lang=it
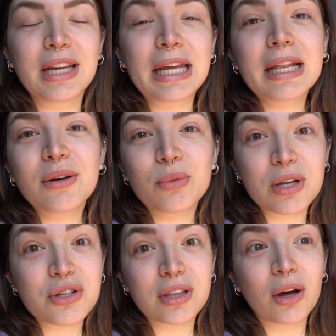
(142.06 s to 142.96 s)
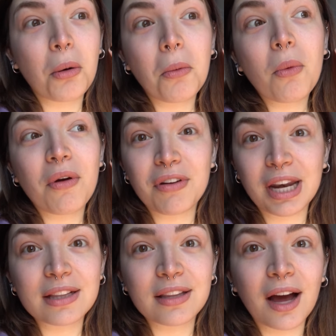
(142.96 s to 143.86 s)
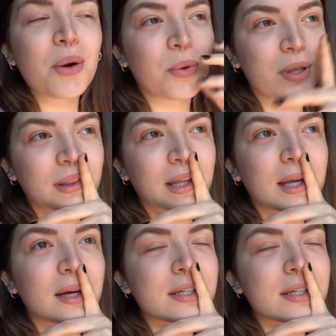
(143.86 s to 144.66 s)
in una città comunque fredda quindi